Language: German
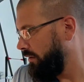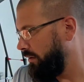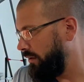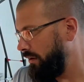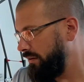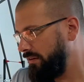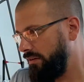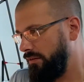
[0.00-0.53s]

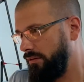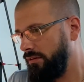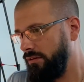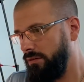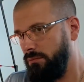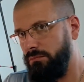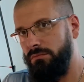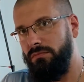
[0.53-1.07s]

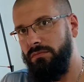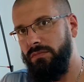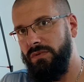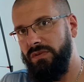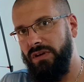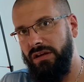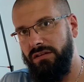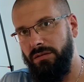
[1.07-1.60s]
Heute
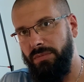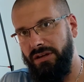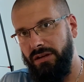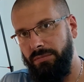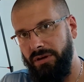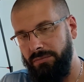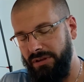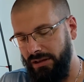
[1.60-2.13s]
seid ihr bei einer
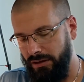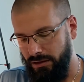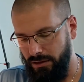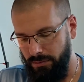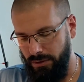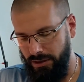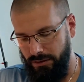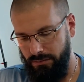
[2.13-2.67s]
Premiere
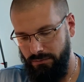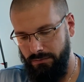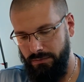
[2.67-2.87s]
dabei.